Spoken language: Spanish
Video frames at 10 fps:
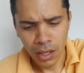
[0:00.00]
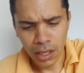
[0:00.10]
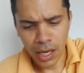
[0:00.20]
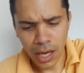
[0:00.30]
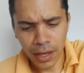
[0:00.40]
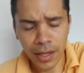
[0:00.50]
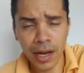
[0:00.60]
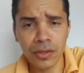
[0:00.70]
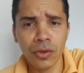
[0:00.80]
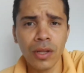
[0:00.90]
y las
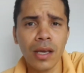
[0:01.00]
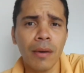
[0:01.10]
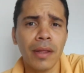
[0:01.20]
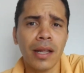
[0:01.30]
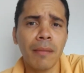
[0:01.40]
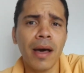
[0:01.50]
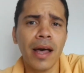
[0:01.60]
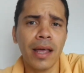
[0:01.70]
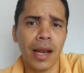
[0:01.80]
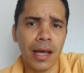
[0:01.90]
generaciones que vendrán
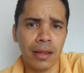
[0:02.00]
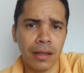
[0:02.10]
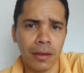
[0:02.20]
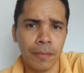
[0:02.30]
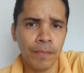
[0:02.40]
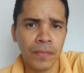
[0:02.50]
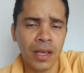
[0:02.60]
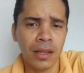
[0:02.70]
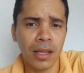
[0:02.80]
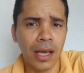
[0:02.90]
más adelante.
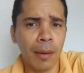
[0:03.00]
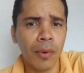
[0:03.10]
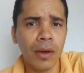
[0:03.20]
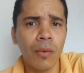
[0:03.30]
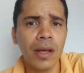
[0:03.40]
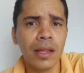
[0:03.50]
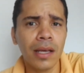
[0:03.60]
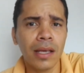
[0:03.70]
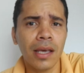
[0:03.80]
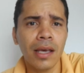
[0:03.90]
Tengamos en
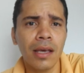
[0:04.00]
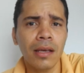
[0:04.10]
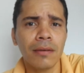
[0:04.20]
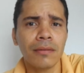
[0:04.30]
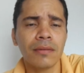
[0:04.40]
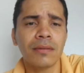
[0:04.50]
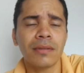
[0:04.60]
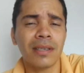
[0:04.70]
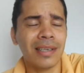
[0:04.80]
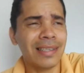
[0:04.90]
cuenta que
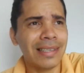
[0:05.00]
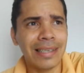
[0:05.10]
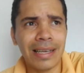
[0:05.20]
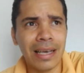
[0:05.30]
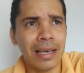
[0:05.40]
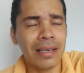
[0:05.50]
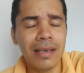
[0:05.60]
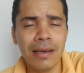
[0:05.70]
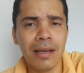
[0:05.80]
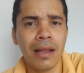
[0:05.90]
es
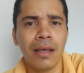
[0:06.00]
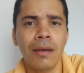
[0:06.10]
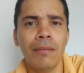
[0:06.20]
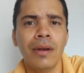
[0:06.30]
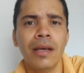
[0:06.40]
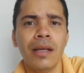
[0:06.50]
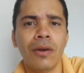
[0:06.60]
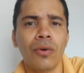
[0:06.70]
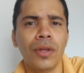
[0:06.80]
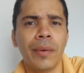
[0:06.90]
increíble
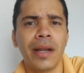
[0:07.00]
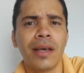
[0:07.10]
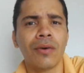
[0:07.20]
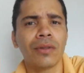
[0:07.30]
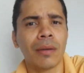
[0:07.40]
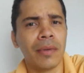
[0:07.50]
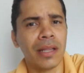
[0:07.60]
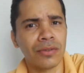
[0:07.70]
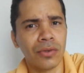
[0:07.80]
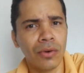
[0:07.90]
los niveles de
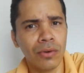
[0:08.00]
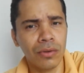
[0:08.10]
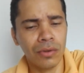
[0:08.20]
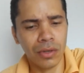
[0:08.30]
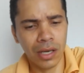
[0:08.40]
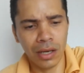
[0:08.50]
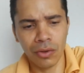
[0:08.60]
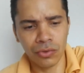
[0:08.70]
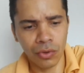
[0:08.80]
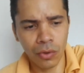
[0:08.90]
contaminación que
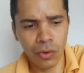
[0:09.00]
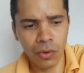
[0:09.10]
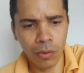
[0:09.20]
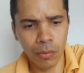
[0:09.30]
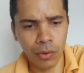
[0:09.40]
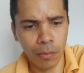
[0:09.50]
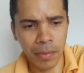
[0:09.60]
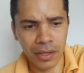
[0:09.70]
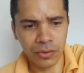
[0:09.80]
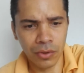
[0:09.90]
nosotros como
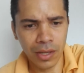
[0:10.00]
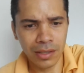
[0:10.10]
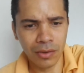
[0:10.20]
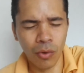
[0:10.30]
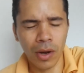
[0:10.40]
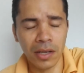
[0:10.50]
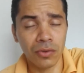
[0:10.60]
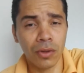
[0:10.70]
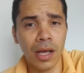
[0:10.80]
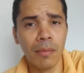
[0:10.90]
personas
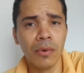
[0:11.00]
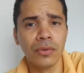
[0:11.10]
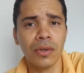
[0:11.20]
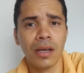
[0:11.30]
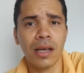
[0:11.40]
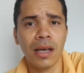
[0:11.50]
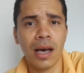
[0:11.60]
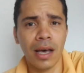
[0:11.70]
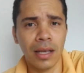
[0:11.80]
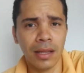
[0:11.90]
ocasionamos
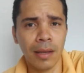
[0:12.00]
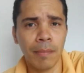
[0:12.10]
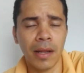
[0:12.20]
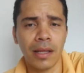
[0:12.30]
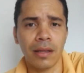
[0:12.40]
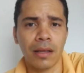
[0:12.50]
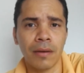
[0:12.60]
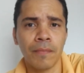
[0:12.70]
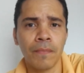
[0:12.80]
a este planeta.